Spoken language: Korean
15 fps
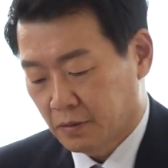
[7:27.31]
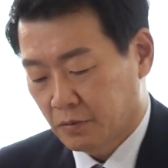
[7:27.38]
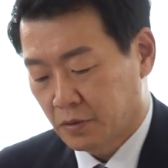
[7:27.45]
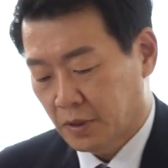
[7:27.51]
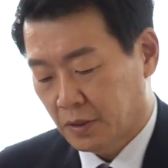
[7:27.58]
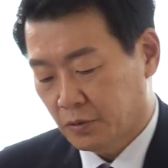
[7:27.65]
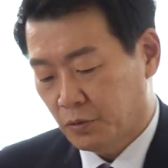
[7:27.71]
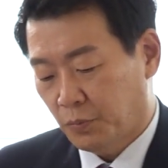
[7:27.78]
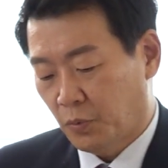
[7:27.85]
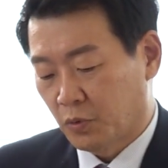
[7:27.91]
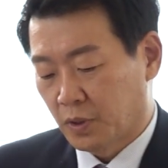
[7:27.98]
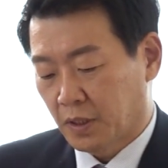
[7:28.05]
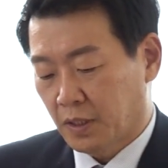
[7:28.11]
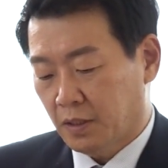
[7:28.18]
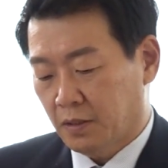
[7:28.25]
그리고 제가 또
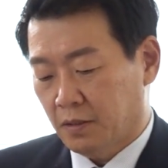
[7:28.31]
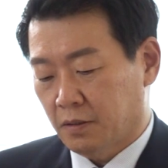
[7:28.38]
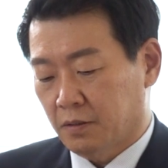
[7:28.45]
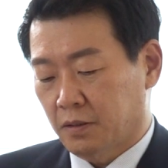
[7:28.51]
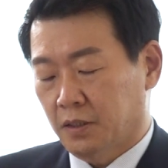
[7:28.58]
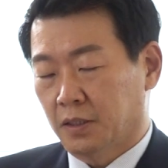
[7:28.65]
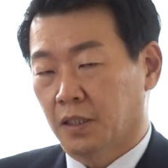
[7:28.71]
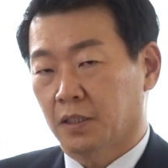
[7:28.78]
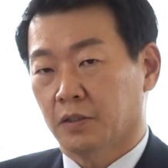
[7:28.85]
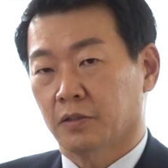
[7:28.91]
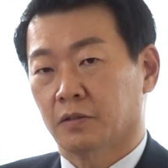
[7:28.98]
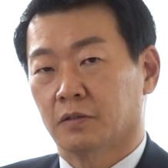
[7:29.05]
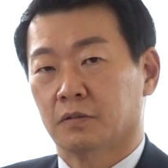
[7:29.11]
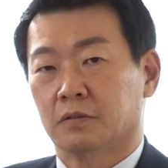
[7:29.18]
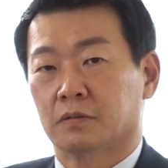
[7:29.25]
보니까
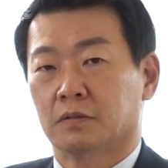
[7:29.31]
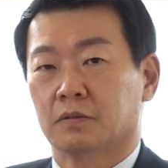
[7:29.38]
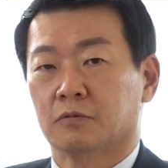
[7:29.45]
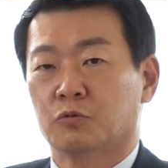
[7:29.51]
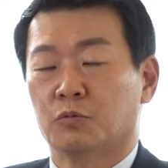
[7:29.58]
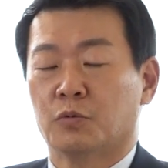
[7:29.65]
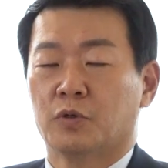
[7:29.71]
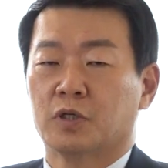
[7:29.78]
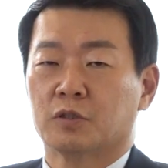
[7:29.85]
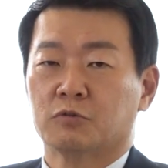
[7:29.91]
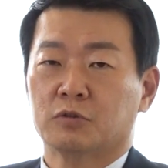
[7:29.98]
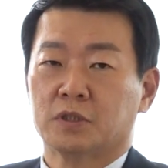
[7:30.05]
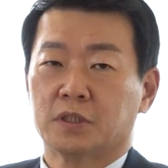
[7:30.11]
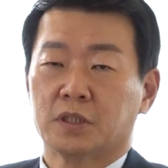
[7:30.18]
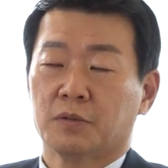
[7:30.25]
이낙연
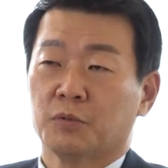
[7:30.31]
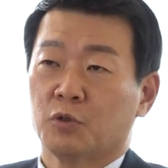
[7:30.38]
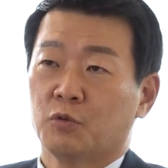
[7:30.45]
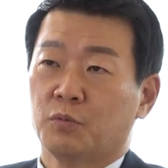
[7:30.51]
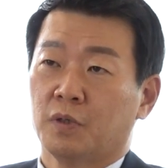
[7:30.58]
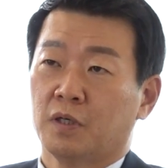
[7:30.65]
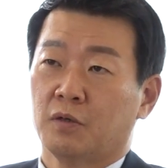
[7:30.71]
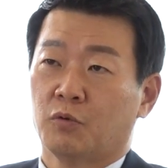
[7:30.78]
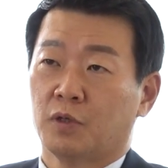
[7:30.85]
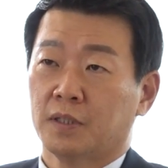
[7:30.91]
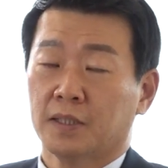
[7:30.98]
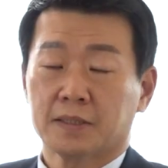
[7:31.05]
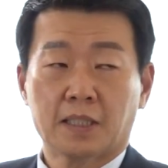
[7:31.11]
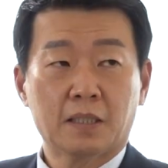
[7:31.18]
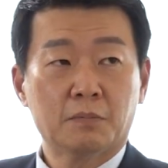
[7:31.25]
후보하고 이재명 후보가
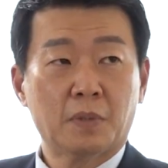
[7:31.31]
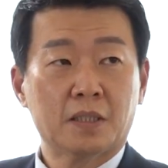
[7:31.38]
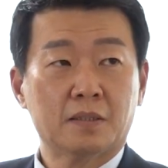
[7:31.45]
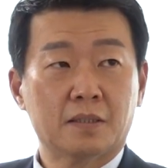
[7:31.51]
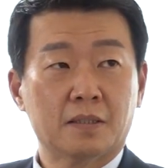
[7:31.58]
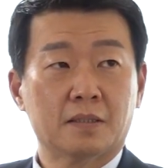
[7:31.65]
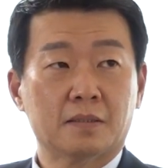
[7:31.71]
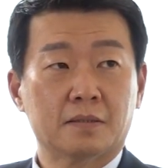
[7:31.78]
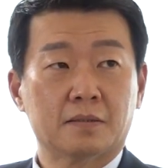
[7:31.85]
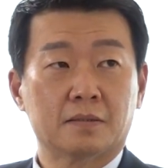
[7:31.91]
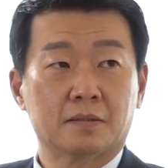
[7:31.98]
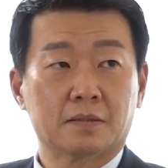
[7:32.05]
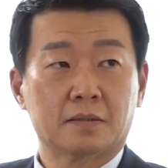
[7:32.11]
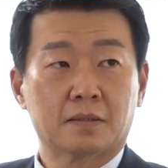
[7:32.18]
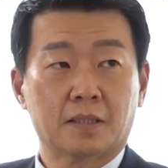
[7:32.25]
워낙
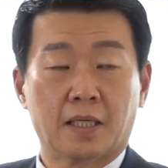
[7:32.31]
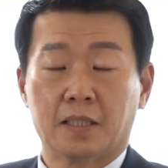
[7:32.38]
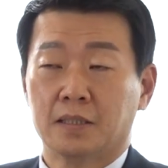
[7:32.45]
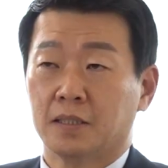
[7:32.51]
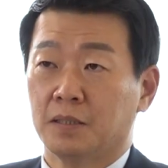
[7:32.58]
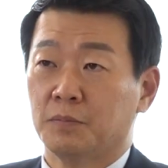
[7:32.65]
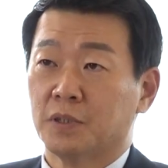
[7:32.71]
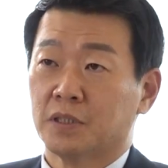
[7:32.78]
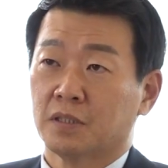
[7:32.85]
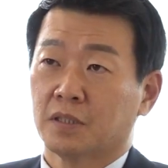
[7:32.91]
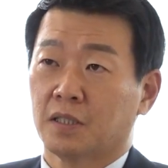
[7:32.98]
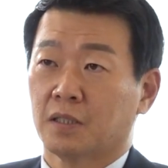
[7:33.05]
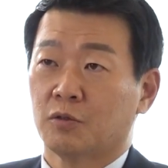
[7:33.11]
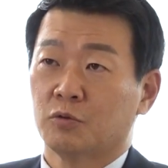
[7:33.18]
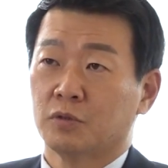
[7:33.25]
상반된 개인 이미지를
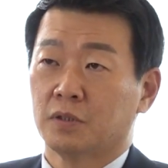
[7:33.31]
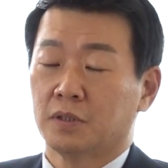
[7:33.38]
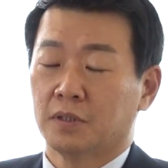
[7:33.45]
갖고